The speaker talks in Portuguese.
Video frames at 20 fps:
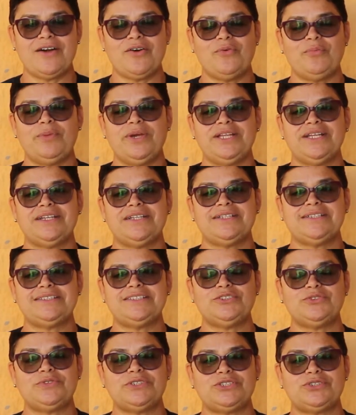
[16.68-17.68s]
Almeida da
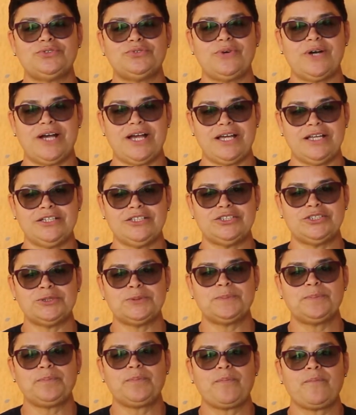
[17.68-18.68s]
Silva Soares.
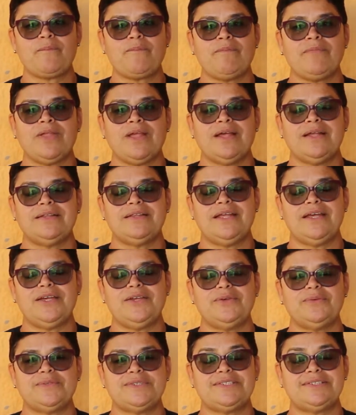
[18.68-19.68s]

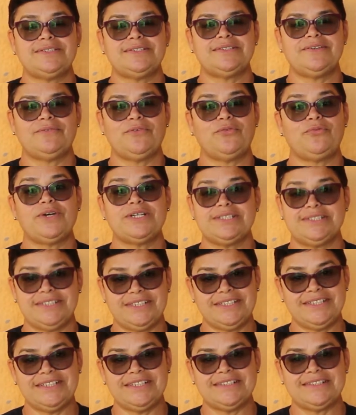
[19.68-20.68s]
Tenho, vou
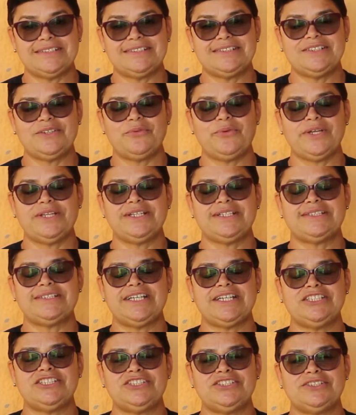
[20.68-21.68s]
fazer, né,
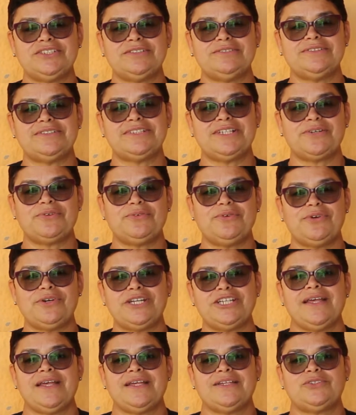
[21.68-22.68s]
57 anos
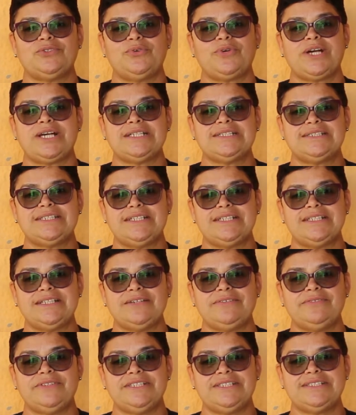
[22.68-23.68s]
agora. Sou casada há
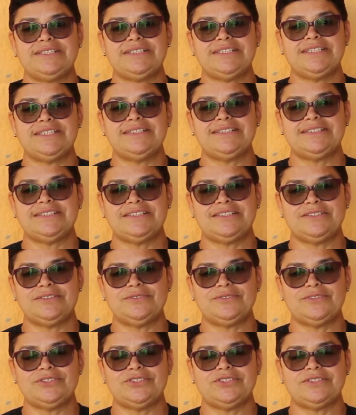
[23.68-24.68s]
26
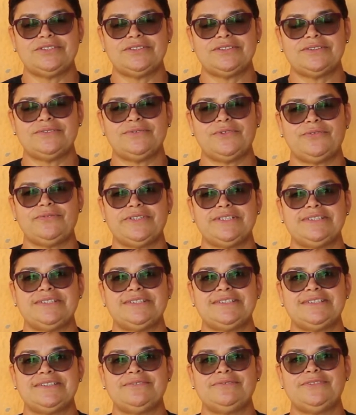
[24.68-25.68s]
anos. Vou fazer
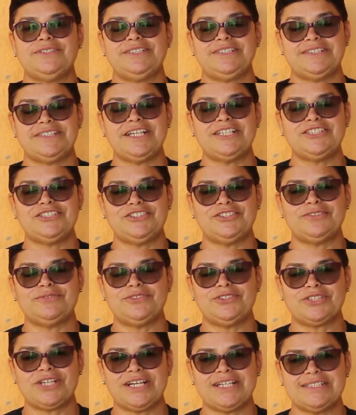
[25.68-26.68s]
27 anos
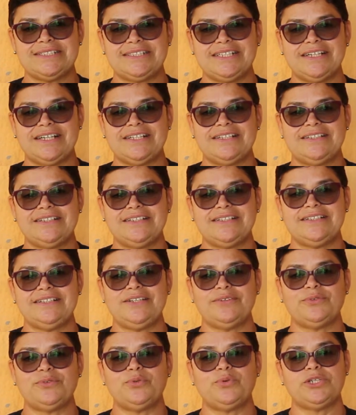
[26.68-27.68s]
de casada, né?
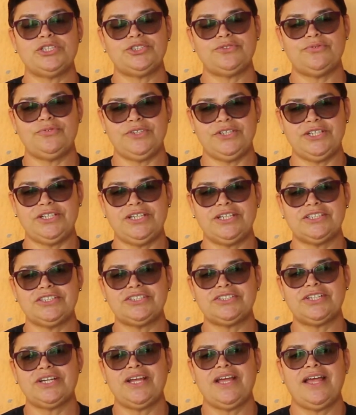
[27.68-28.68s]
Tenho duas
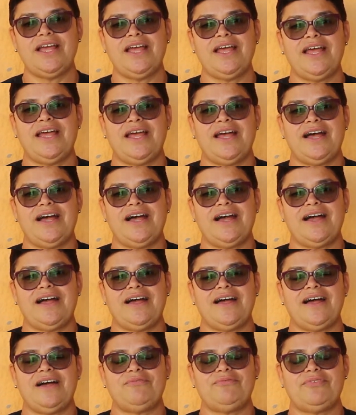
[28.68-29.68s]
filhas a
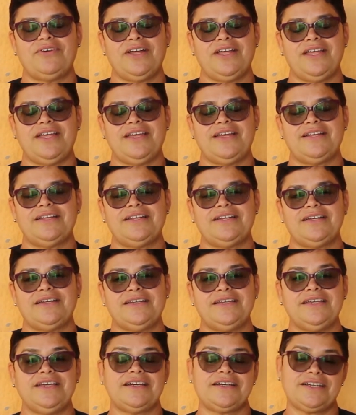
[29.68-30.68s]
Rafaela
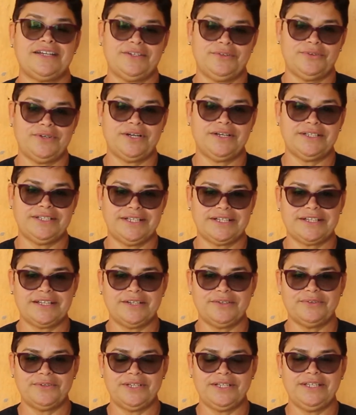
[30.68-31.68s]
e a Carol, Ana
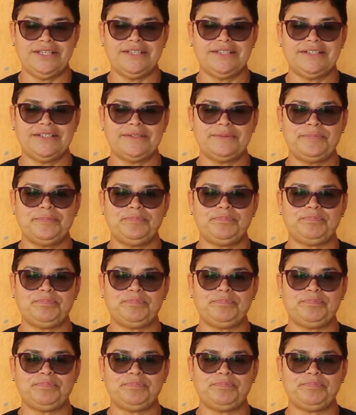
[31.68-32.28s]
Carolina.